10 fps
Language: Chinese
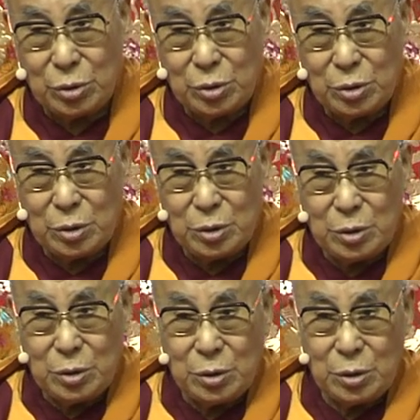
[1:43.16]
那
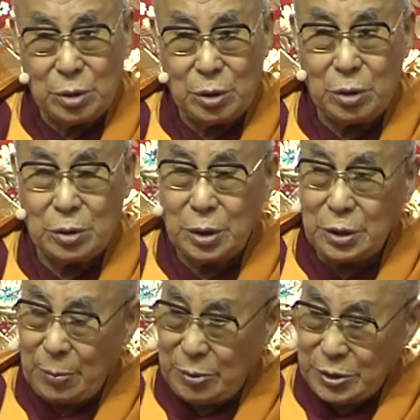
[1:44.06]
三主要道呢，
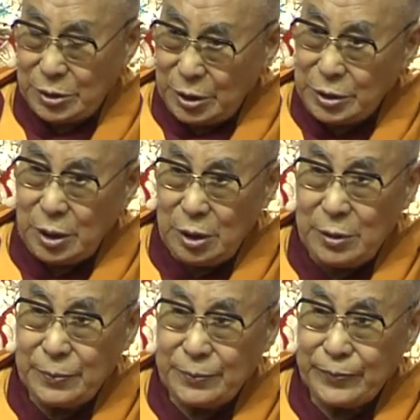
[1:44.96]
是
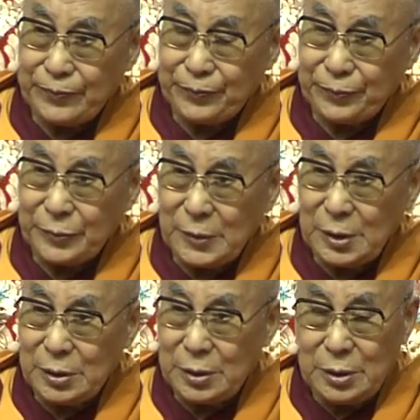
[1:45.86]
解释了佛教的
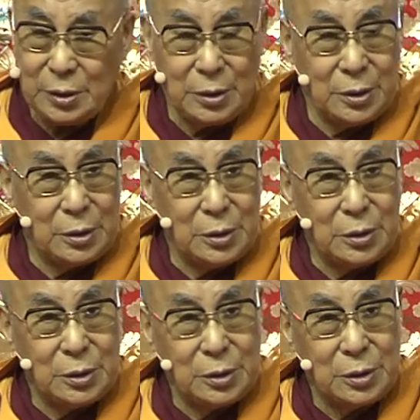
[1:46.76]
概要之后，
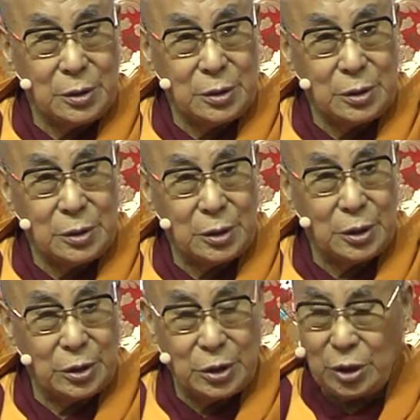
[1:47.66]
如何
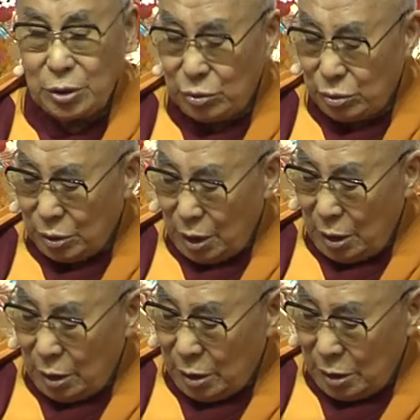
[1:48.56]
修行
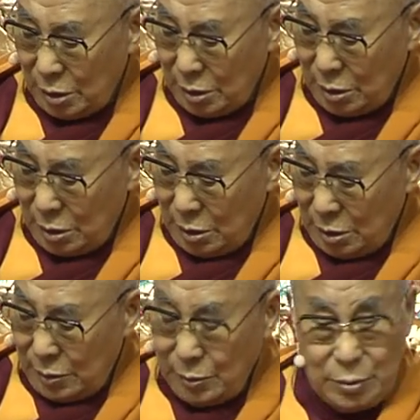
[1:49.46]
的一个手
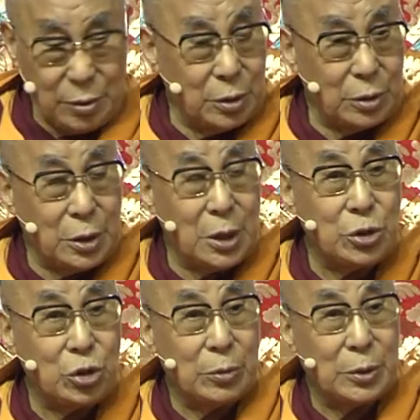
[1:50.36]
册，这是三
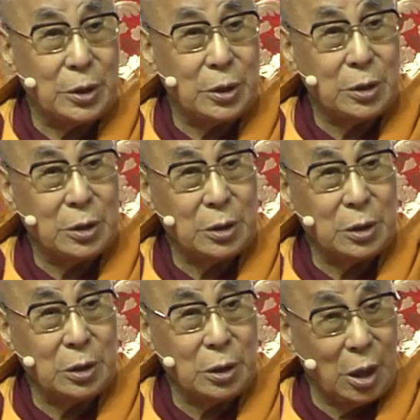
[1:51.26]
主要道。
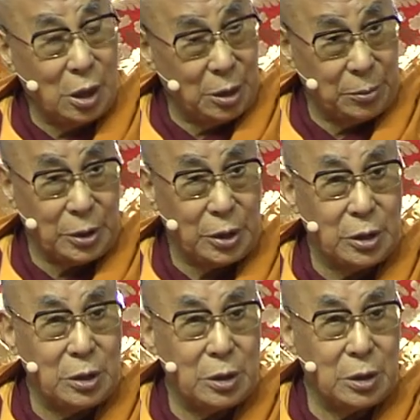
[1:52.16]

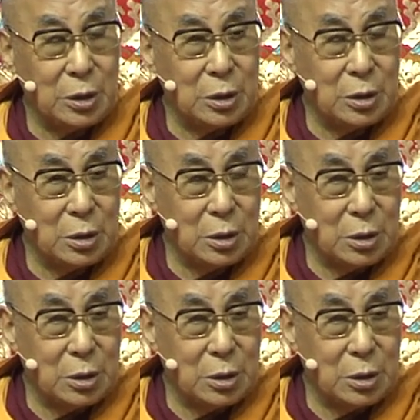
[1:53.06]
所以我想要